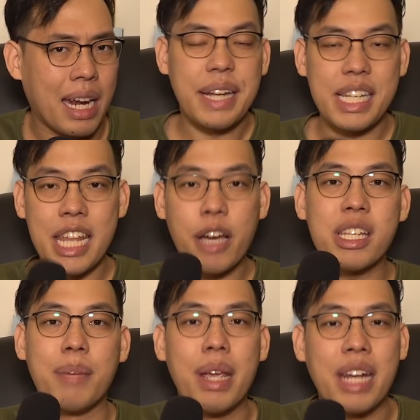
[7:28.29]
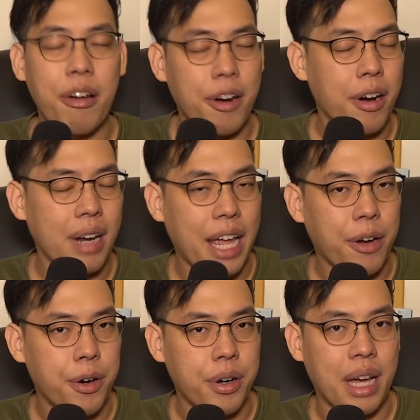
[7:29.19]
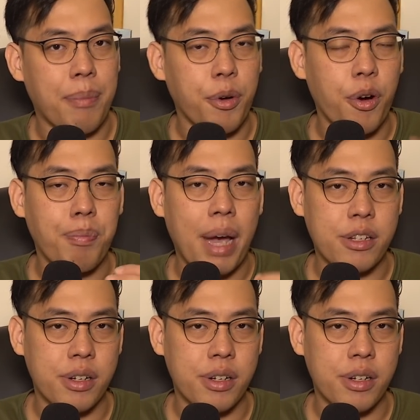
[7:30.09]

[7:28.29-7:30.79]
ครับทีนี้ก็จะมีนักร้องหลายคนครับรวมไป